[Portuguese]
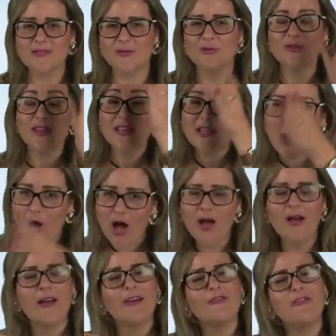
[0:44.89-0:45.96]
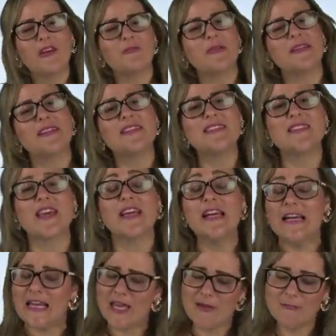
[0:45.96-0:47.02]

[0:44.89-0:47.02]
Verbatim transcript: a segunda e ó, vem para a terceira.